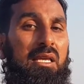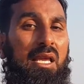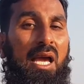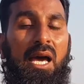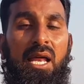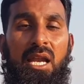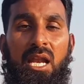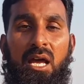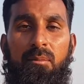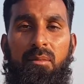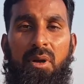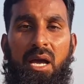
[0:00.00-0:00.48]

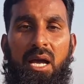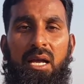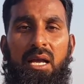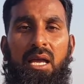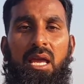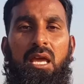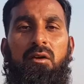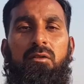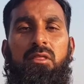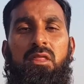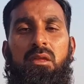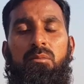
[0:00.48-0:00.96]
या ना
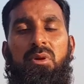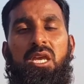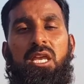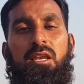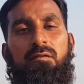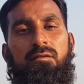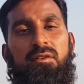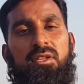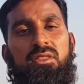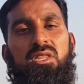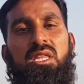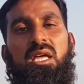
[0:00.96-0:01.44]
मांगे
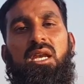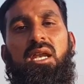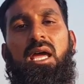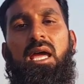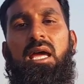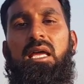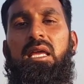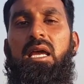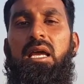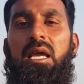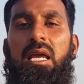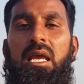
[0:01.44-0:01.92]
ज़मीन वत्तर
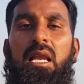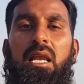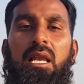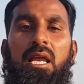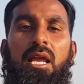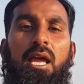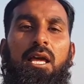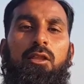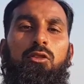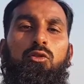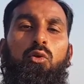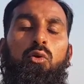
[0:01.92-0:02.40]
है या
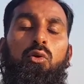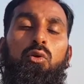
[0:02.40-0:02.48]
गिली है